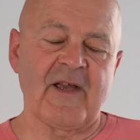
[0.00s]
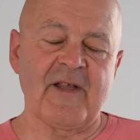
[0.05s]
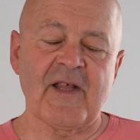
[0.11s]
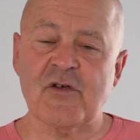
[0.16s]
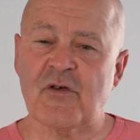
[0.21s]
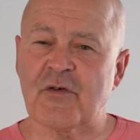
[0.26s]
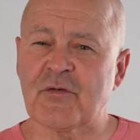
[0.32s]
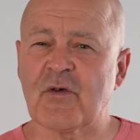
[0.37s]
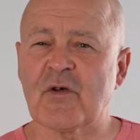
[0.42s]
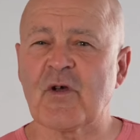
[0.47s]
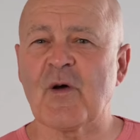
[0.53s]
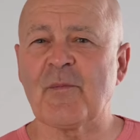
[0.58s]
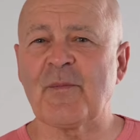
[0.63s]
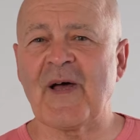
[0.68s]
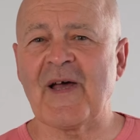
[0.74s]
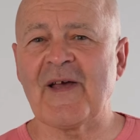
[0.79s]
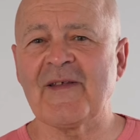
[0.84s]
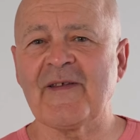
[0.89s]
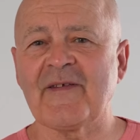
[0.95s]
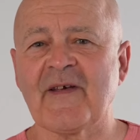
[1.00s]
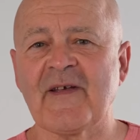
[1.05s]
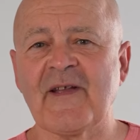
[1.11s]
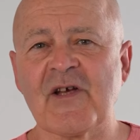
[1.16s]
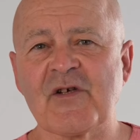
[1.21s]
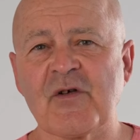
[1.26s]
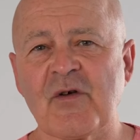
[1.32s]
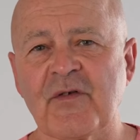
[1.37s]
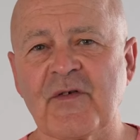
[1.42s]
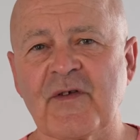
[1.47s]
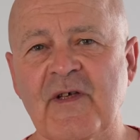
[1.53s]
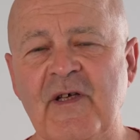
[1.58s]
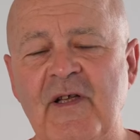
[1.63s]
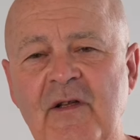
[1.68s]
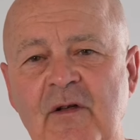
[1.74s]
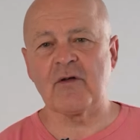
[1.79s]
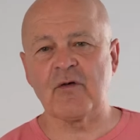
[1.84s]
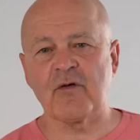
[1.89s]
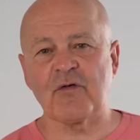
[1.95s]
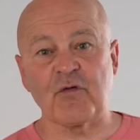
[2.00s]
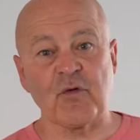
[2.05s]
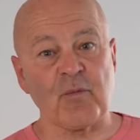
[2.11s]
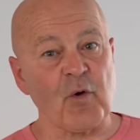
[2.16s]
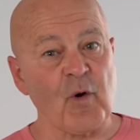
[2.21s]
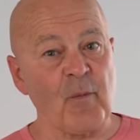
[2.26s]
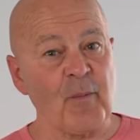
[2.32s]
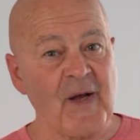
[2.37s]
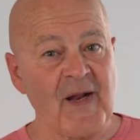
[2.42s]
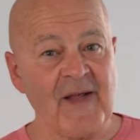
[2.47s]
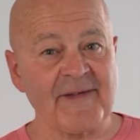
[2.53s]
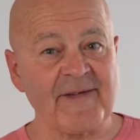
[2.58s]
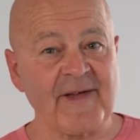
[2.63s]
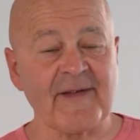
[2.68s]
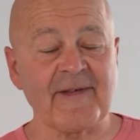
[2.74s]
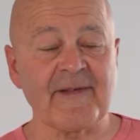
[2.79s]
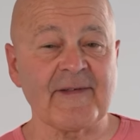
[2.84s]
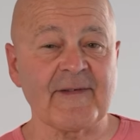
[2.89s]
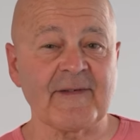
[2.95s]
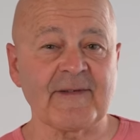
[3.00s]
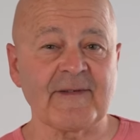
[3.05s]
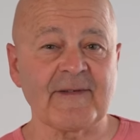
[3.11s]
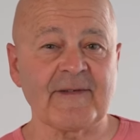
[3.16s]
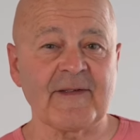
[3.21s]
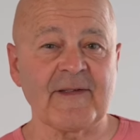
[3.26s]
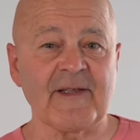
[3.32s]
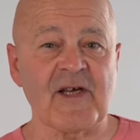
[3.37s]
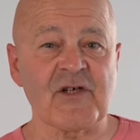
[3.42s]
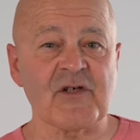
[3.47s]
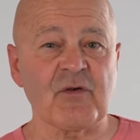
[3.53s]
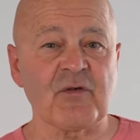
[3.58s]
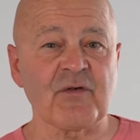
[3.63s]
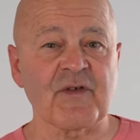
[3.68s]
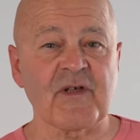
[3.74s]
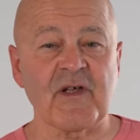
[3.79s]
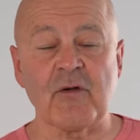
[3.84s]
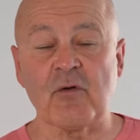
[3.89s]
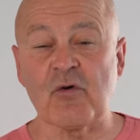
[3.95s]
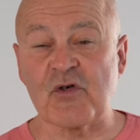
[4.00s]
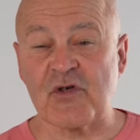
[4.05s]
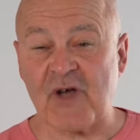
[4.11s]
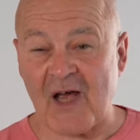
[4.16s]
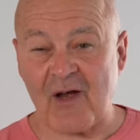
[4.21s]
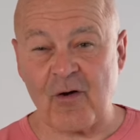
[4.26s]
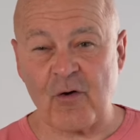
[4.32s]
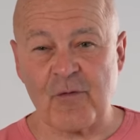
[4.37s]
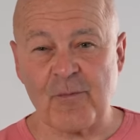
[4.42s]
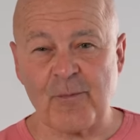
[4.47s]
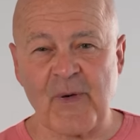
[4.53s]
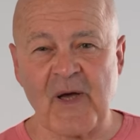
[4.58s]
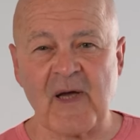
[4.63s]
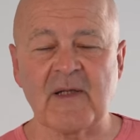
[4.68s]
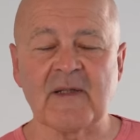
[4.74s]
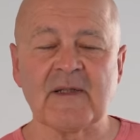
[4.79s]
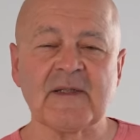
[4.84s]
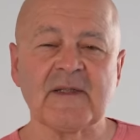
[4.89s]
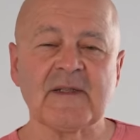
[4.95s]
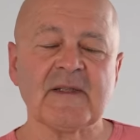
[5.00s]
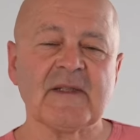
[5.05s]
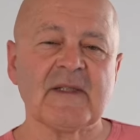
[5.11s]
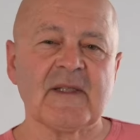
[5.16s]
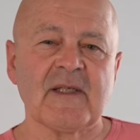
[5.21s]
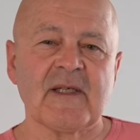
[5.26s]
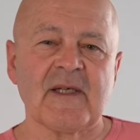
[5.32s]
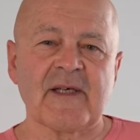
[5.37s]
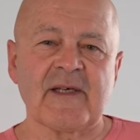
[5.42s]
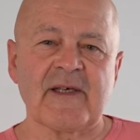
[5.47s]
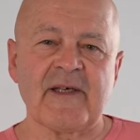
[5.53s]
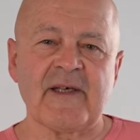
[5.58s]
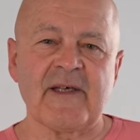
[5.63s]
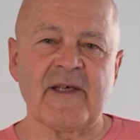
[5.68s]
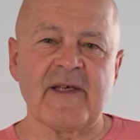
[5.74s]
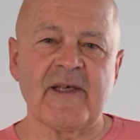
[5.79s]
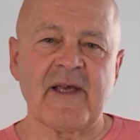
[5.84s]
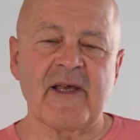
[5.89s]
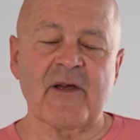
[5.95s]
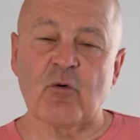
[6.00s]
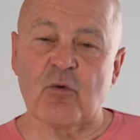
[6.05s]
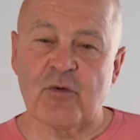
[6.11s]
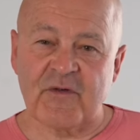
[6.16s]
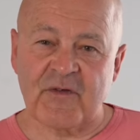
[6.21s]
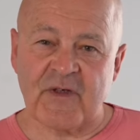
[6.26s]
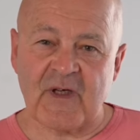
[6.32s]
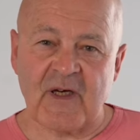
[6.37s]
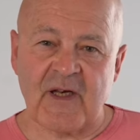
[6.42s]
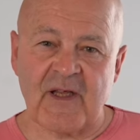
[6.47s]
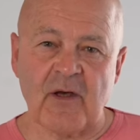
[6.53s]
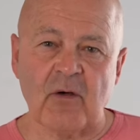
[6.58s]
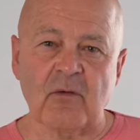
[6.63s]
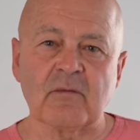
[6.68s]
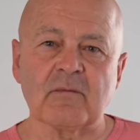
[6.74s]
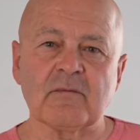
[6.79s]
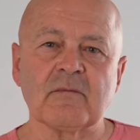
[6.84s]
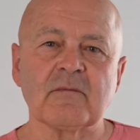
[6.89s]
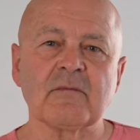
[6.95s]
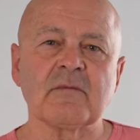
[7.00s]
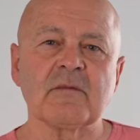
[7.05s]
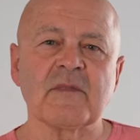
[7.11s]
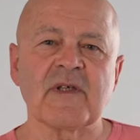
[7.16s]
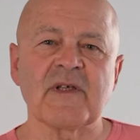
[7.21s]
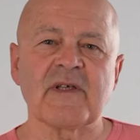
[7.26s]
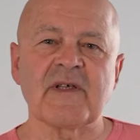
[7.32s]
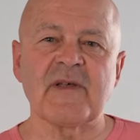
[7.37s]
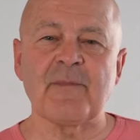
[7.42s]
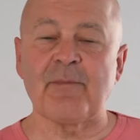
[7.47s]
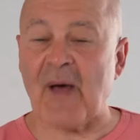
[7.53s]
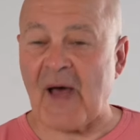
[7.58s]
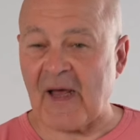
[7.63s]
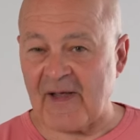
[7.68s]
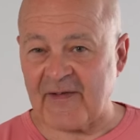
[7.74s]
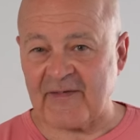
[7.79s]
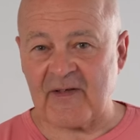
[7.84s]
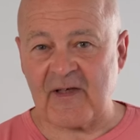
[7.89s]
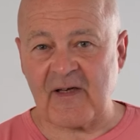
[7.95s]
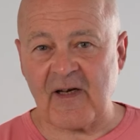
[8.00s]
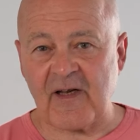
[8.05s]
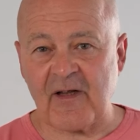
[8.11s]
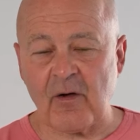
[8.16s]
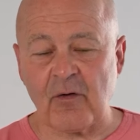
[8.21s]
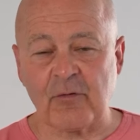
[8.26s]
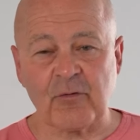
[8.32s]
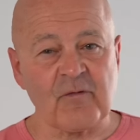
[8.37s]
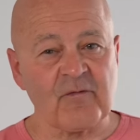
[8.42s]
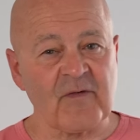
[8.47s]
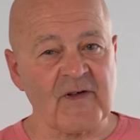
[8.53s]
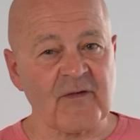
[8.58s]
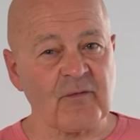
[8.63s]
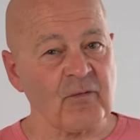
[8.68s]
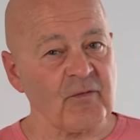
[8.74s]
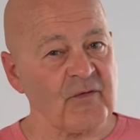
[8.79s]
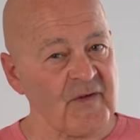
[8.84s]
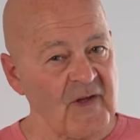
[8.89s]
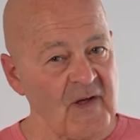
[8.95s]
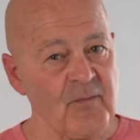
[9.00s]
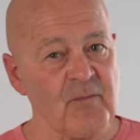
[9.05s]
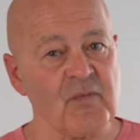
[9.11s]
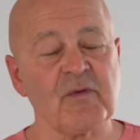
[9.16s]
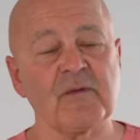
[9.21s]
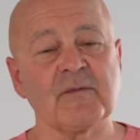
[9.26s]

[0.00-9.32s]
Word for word: Une agence de campagne, c'est une agence qui ne se prend pas la tête, c'est une agence qui ne jargonne pas, qui écoute ses clients, qui parle à ses clients d'une façon simple